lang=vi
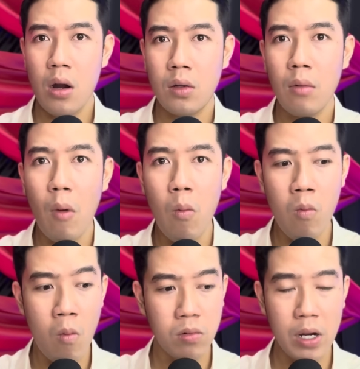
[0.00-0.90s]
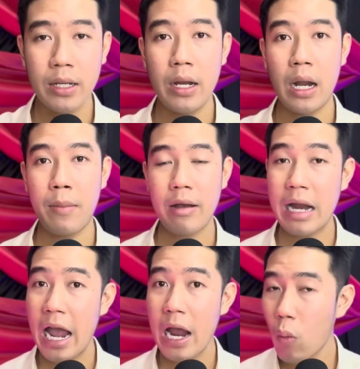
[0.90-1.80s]
nó bung ra gì nè mà
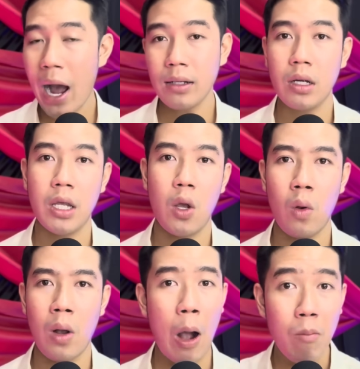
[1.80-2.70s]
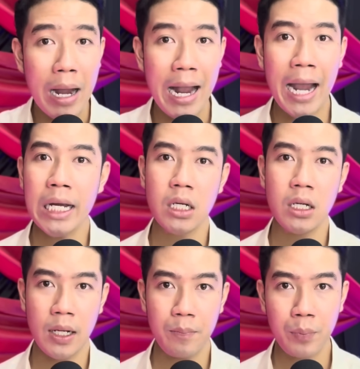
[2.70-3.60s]
trái quá trời nhiều, không ai hái hết
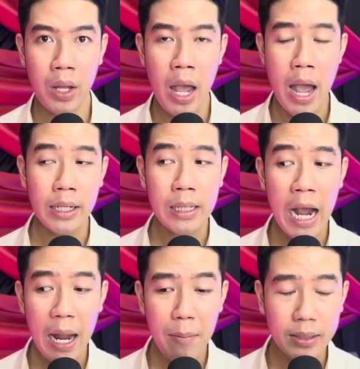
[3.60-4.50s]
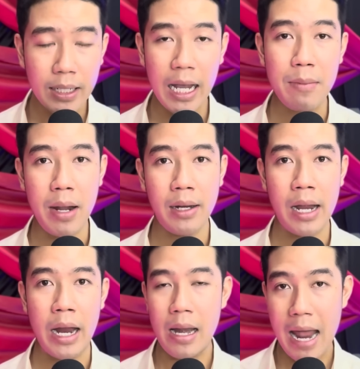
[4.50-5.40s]
trơn á. Kế bên cái cây me
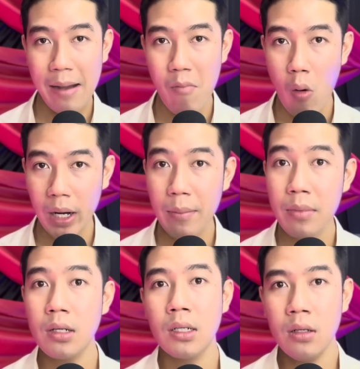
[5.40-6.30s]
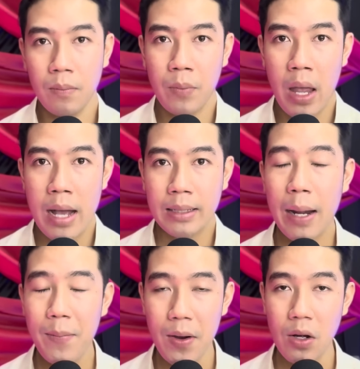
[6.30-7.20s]
này là một cái mương nước. Cái
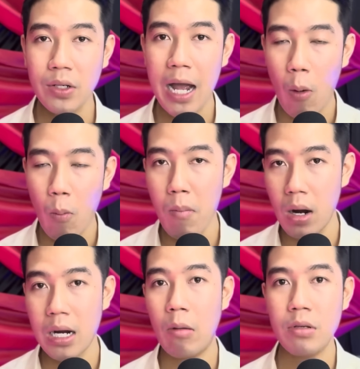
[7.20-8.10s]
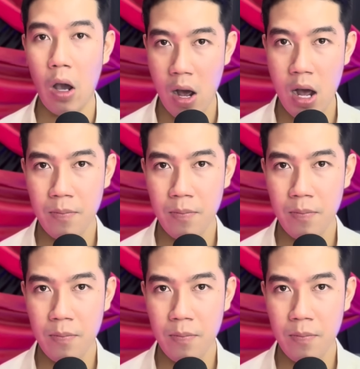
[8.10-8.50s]
mương nó không bự không nhỏ,